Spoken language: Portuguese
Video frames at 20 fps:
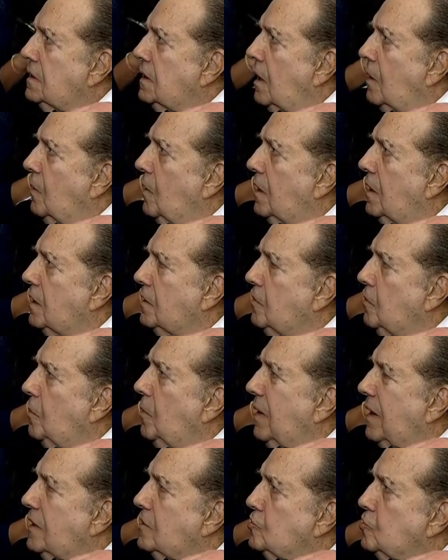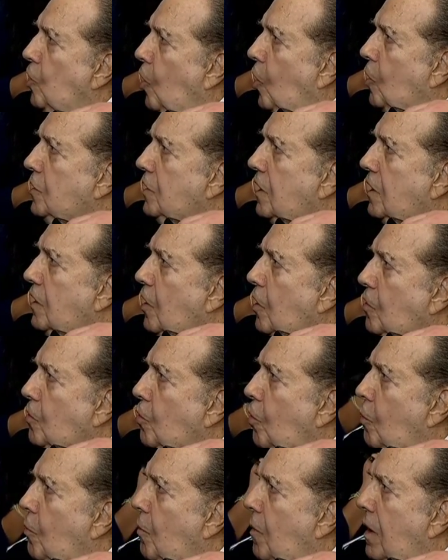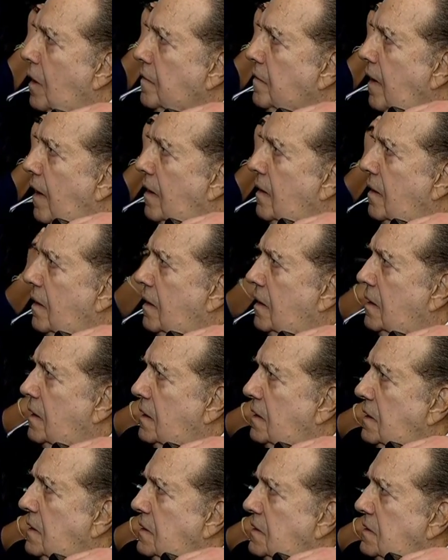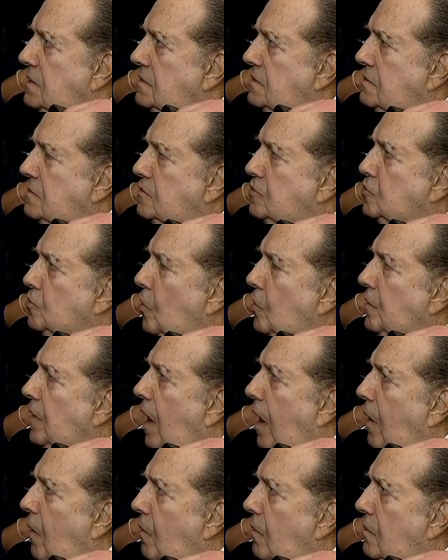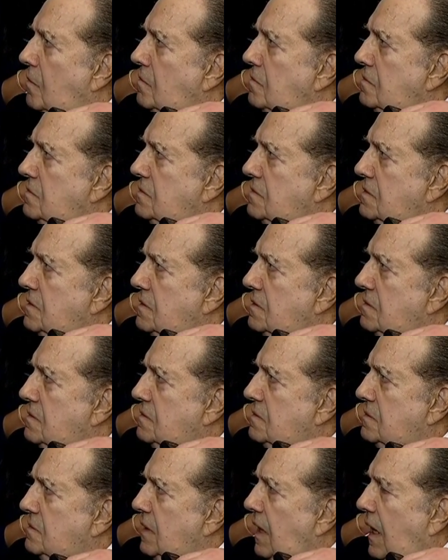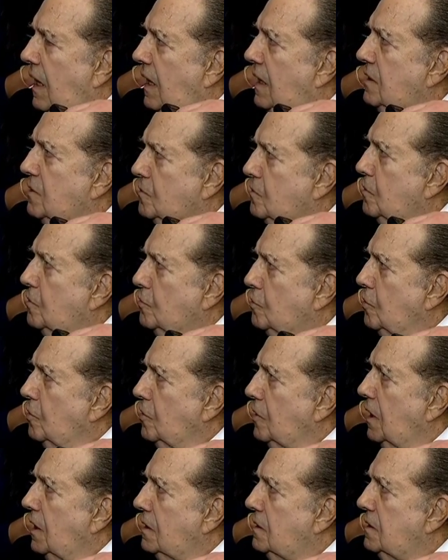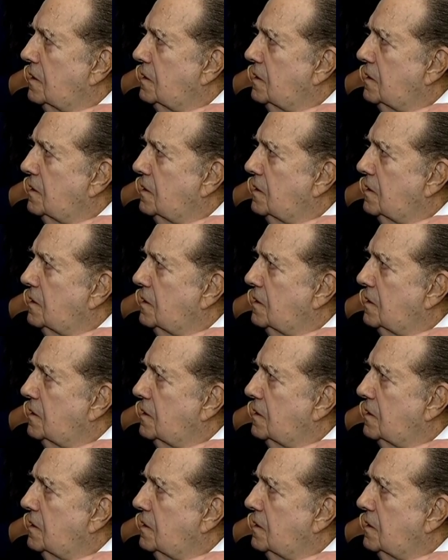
Na hora que um Herzog, que comanda um jornal da Rádio Cultura,